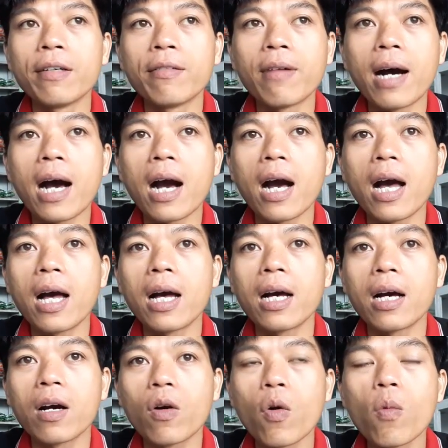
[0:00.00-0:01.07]
và
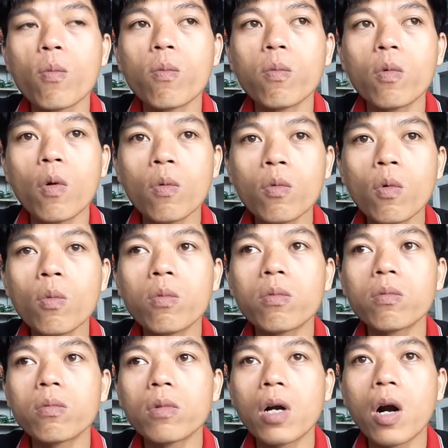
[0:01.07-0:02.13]
cung cũng
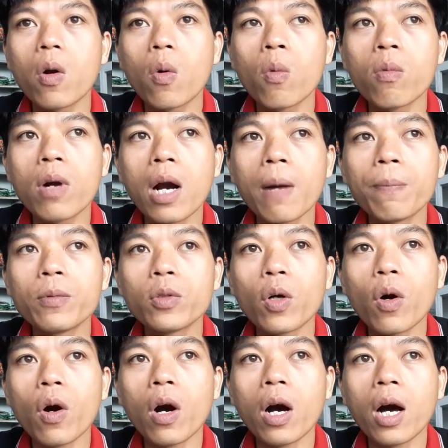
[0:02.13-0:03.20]
cung cấp
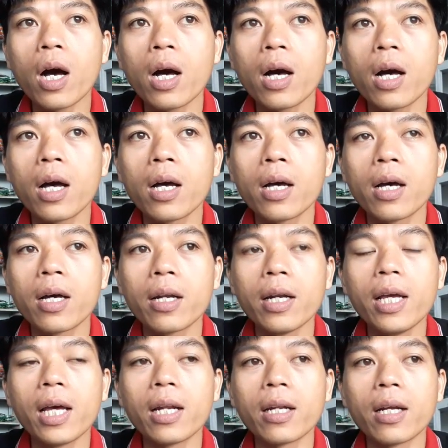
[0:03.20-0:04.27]
cho
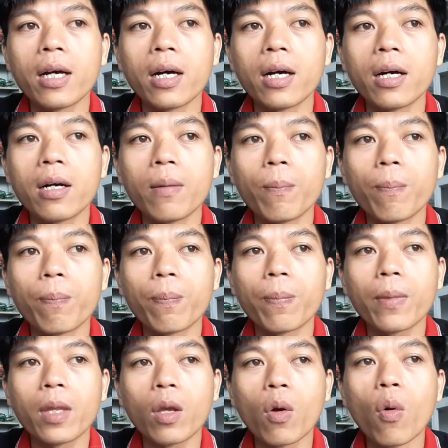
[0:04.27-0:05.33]
điện uh,
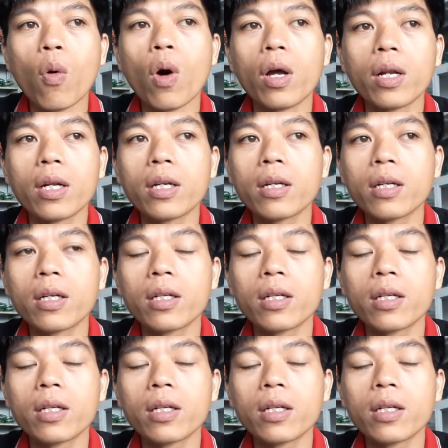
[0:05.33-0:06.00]
nguồn